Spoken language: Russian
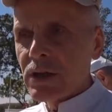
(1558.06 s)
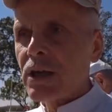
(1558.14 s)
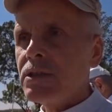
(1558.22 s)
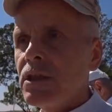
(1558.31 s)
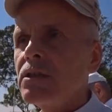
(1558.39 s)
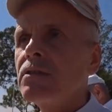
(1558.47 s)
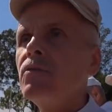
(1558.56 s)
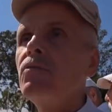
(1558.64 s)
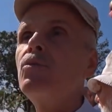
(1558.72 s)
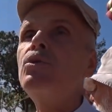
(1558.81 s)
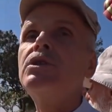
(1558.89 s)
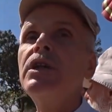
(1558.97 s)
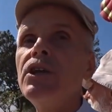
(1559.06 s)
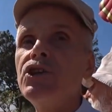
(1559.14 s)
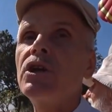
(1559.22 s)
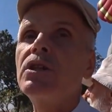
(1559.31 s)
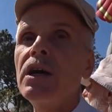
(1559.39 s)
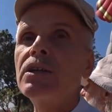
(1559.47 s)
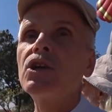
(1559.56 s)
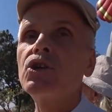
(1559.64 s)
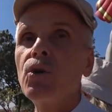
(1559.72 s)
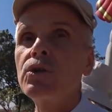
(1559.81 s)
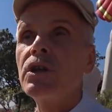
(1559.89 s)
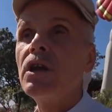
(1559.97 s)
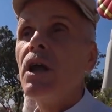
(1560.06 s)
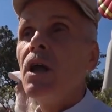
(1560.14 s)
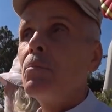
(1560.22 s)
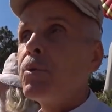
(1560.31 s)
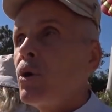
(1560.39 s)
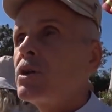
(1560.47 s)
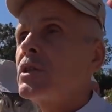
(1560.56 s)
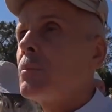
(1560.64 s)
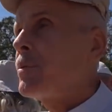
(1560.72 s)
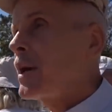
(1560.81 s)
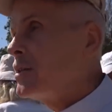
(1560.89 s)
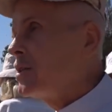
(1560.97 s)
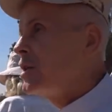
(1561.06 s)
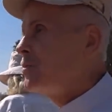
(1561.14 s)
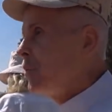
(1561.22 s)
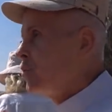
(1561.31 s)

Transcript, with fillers: сходить в музей Чайтанья Джоти. Просто пройтись по